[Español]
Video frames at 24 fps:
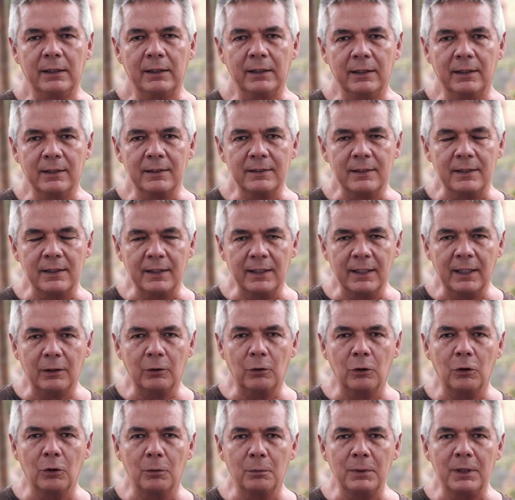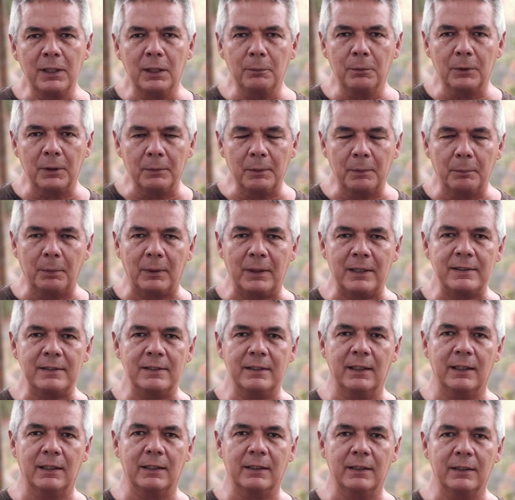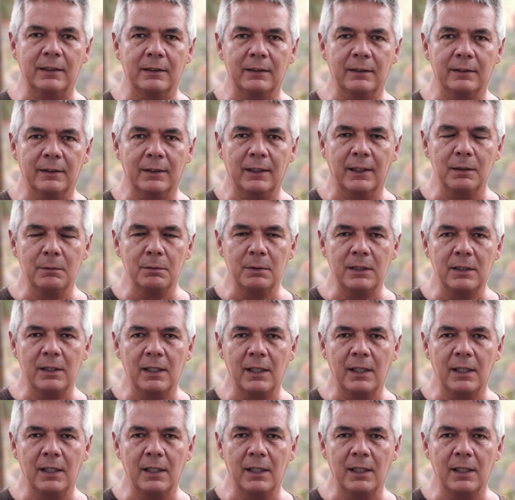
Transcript: Y decidí agronomía porque me parecía que, que, el,